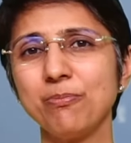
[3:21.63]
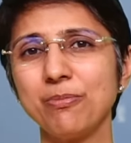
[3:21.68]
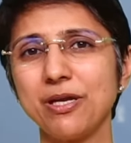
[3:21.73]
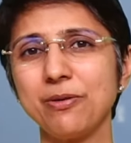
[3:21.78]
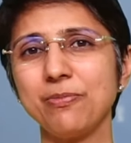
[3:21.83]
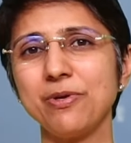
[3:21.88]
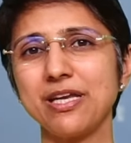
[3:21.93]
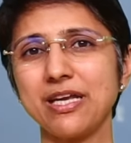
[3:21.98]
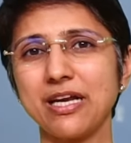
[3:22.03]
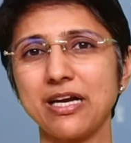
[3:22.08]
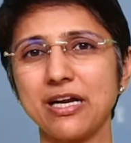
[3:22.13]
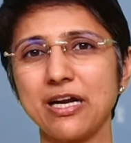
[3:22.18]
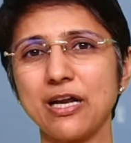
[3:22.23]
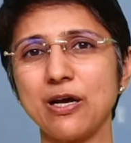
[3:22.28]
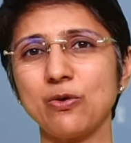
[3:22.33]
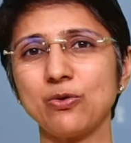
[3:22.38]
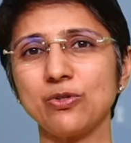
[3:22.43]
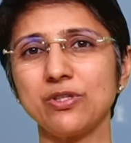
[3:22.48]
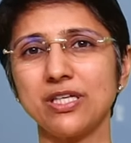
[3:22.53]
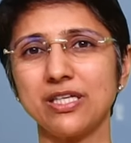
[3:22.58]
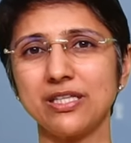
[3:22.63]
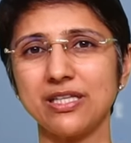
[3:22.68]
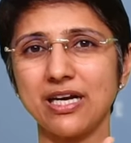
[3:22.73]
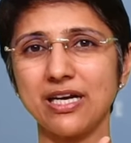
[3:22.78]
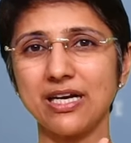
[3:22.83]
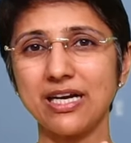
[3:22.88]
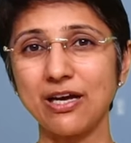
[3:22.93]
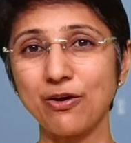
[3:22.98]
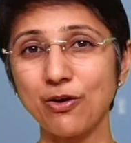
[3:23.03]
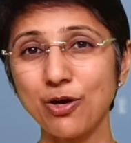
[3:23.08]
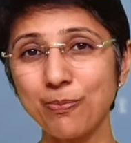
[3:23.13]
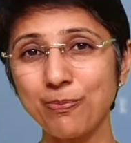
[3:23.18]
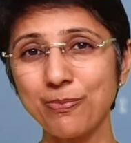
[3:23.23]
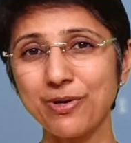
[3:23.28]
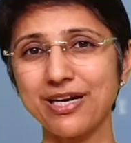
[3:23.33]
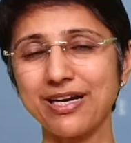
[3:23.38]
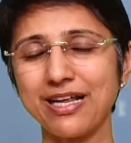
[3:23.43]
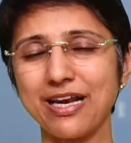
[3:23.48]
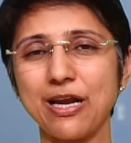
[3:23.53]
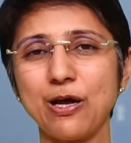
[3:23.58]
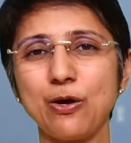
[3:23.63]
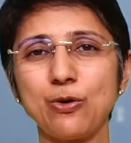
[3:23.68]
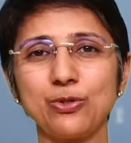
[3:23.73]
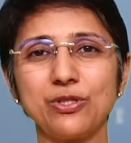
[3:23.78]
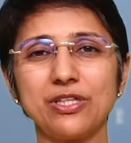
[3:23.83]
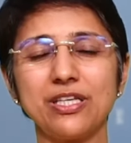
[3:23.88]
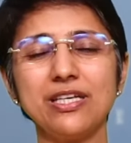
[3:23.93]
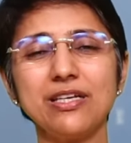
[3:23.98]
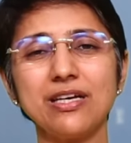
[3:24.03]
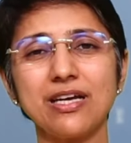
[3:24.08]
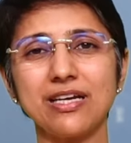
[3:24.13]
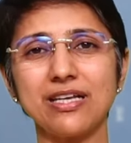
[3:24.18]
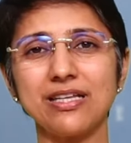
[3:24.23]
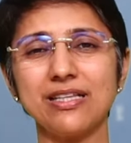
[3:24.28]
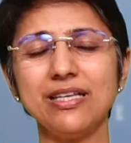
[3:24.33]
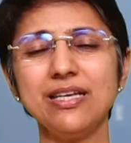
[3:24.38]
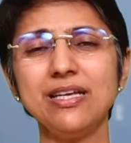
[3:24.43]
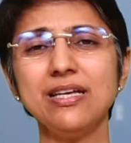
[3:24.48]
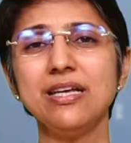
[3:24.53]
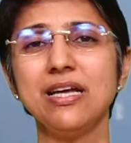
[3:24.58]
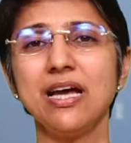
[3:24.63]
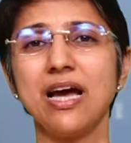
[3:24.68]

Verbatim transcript: బేబీకి ఎట్లా ఉంది దాని డెవలప్మెంట్ ఎలా ఉంది అనేది